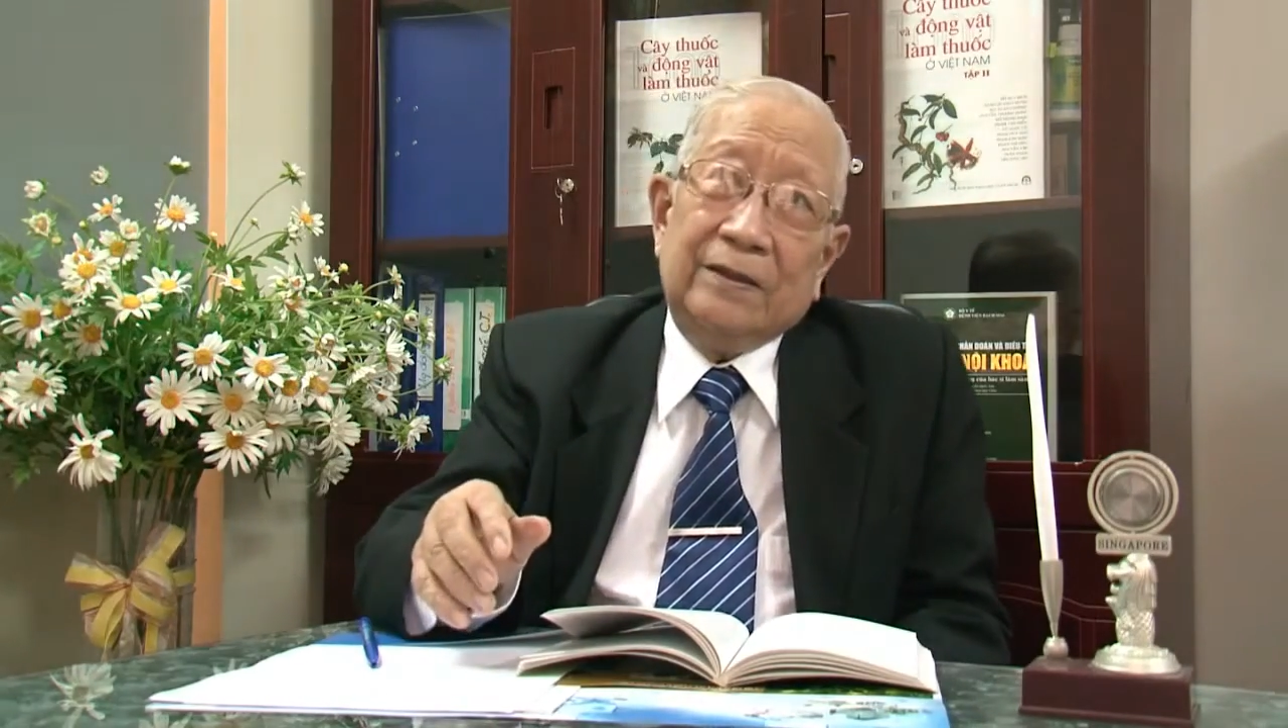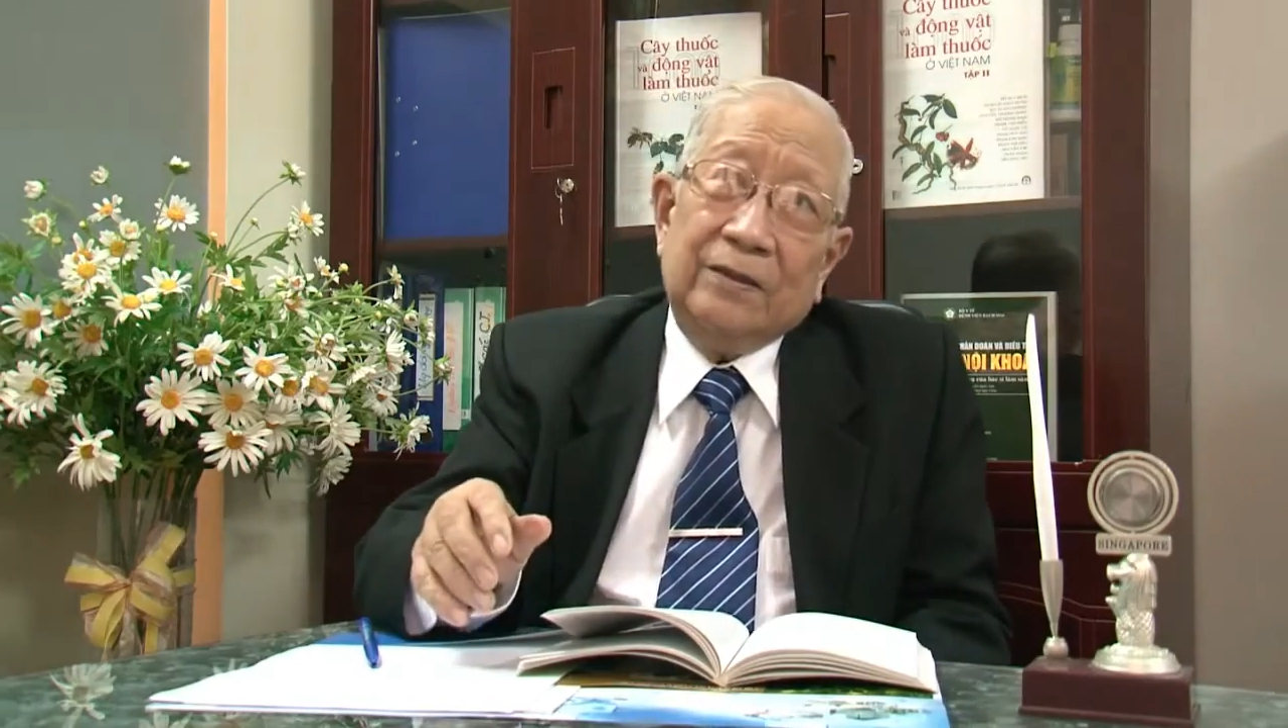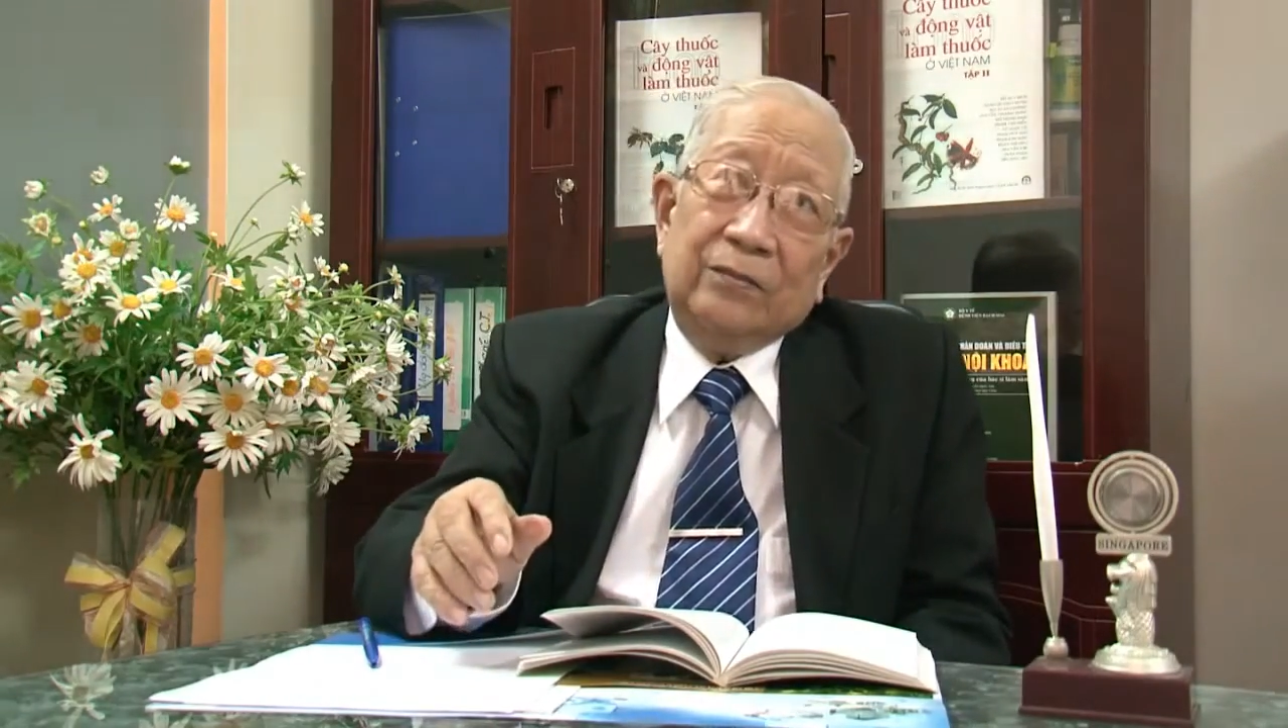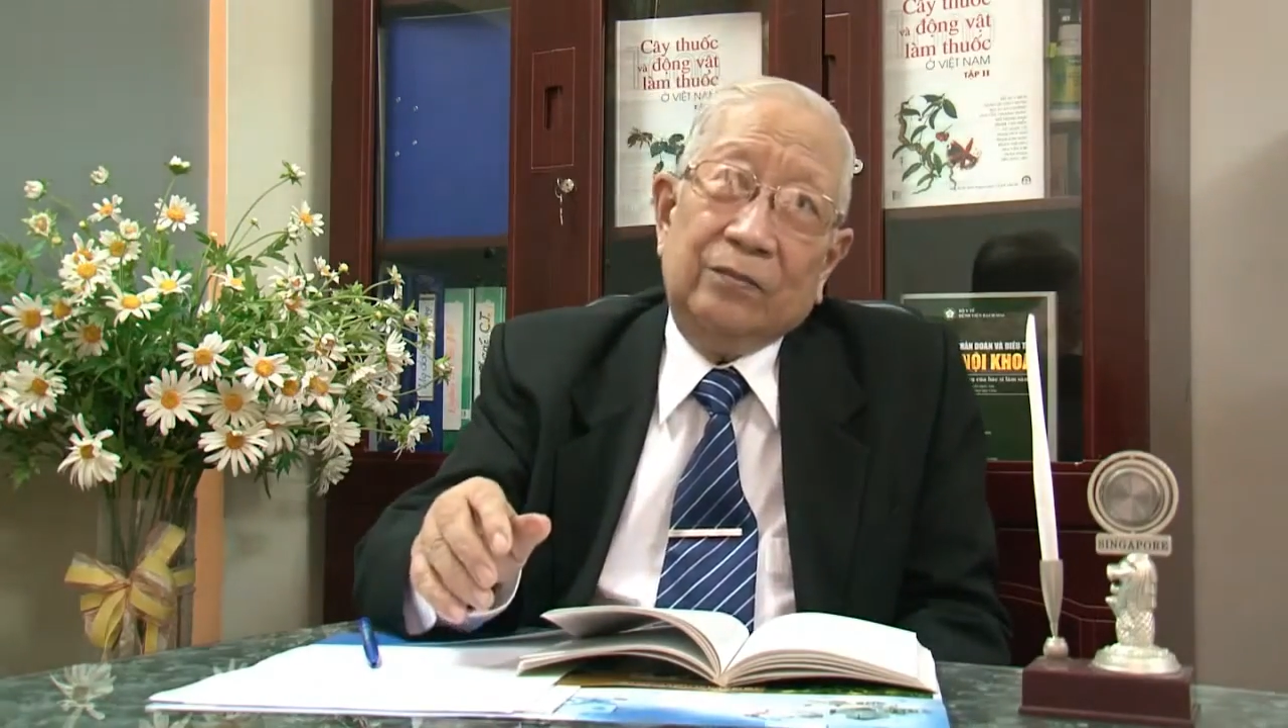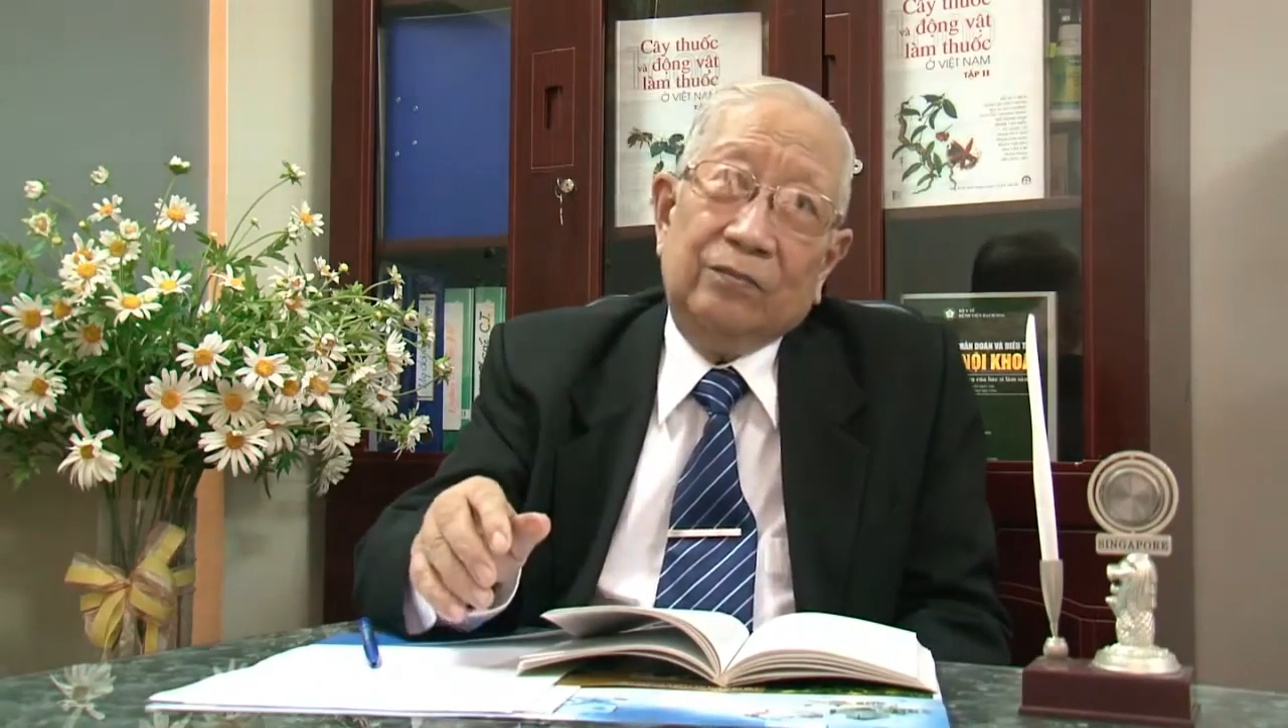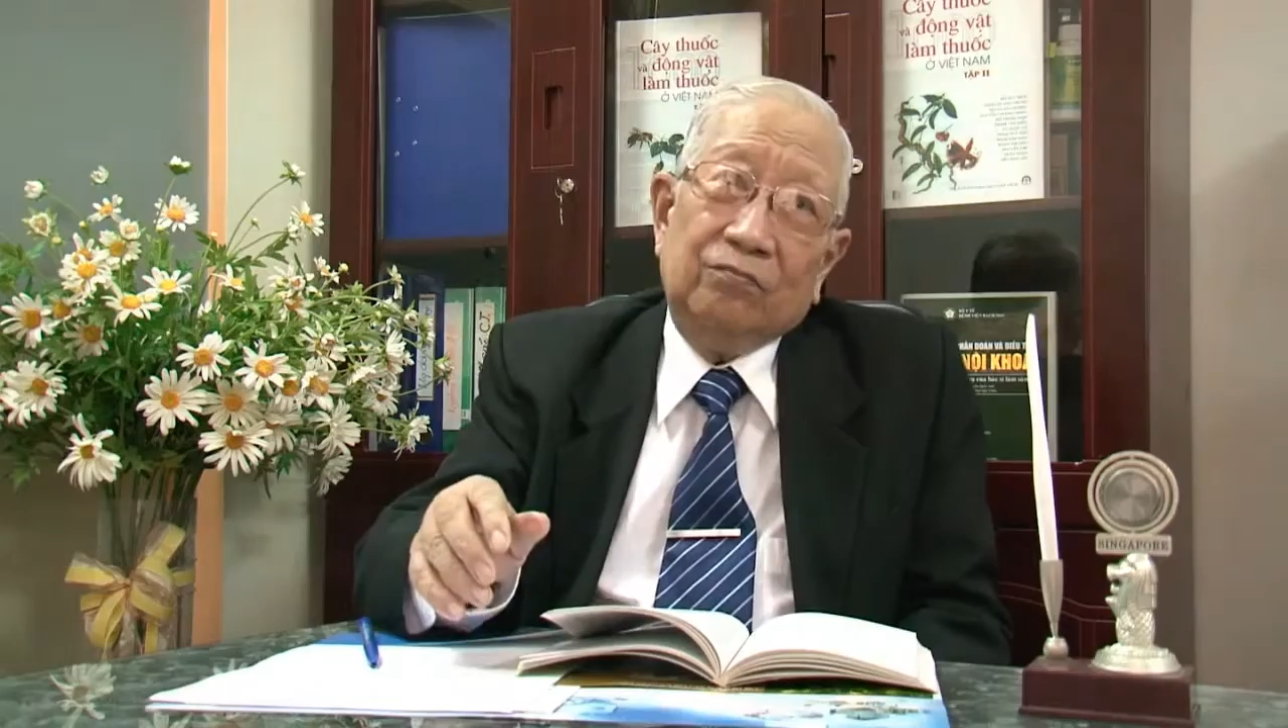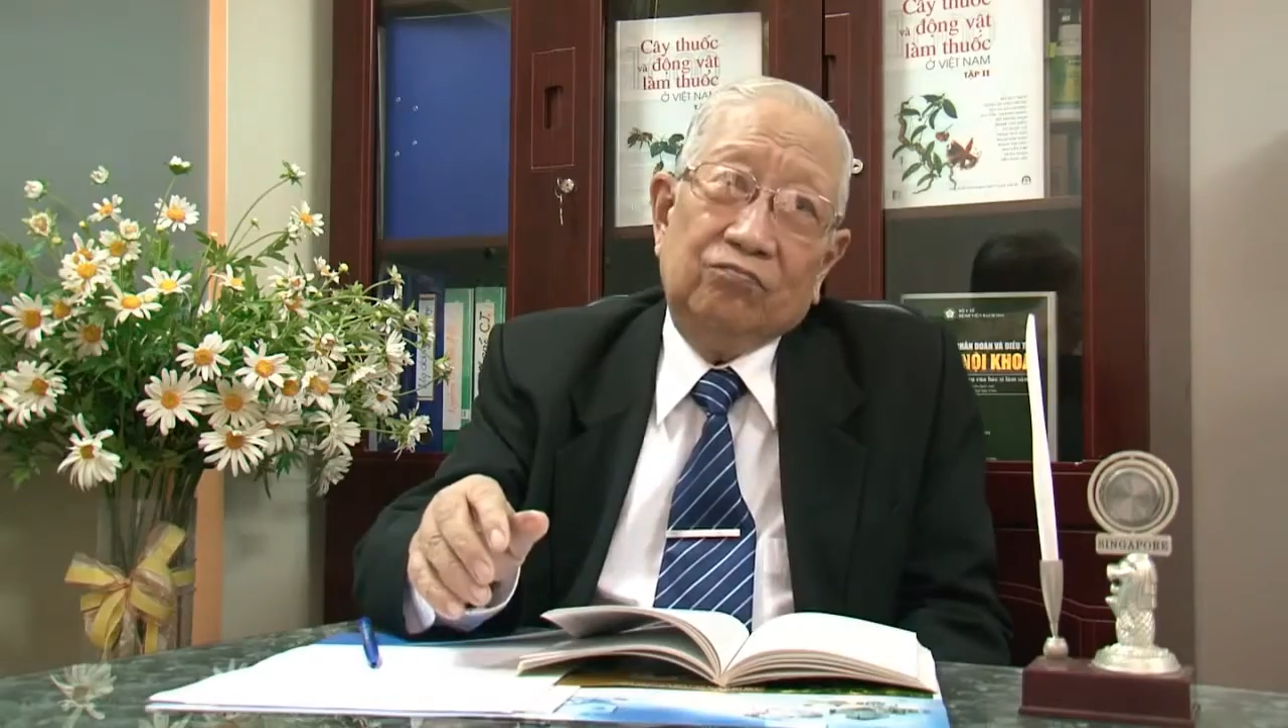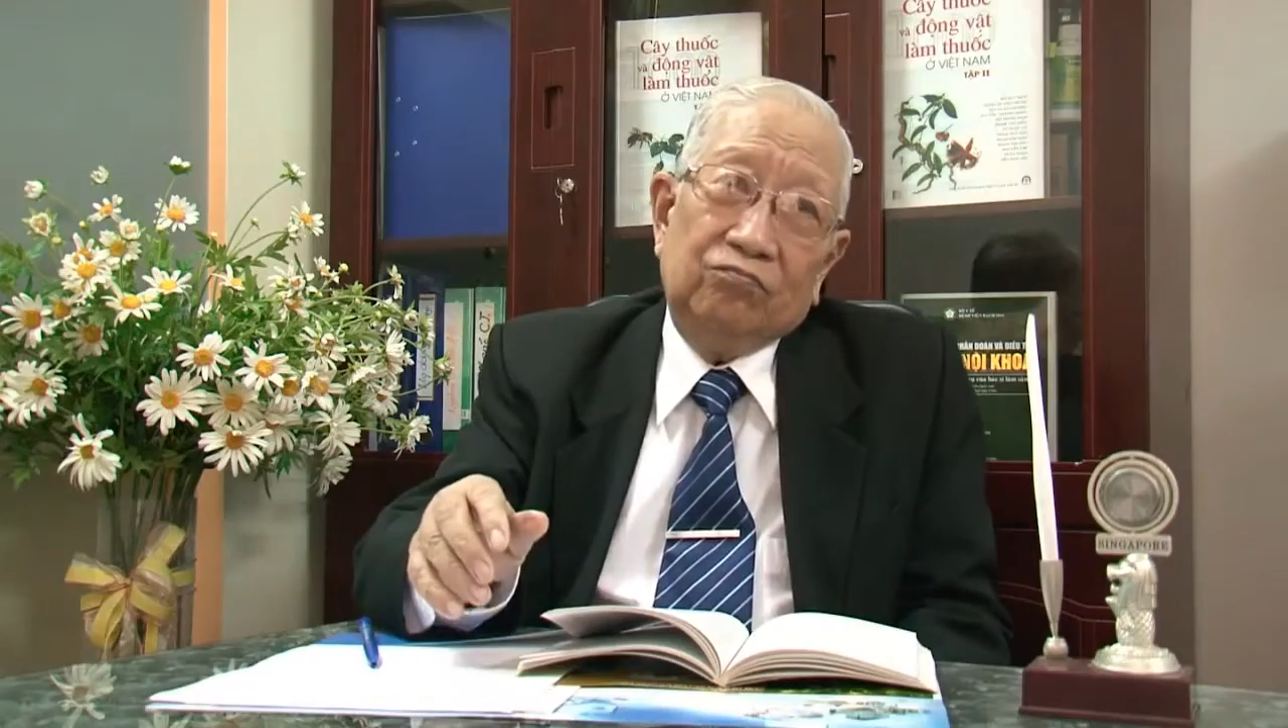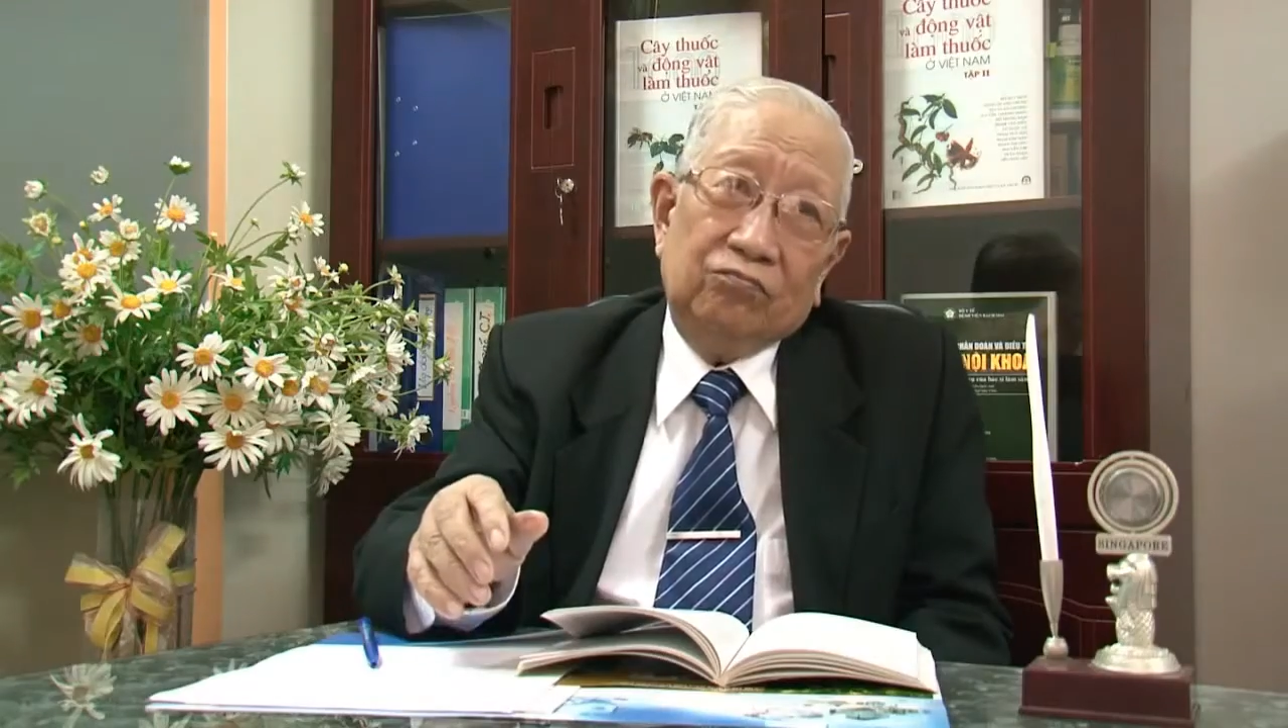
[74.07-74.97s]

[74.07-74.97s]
trong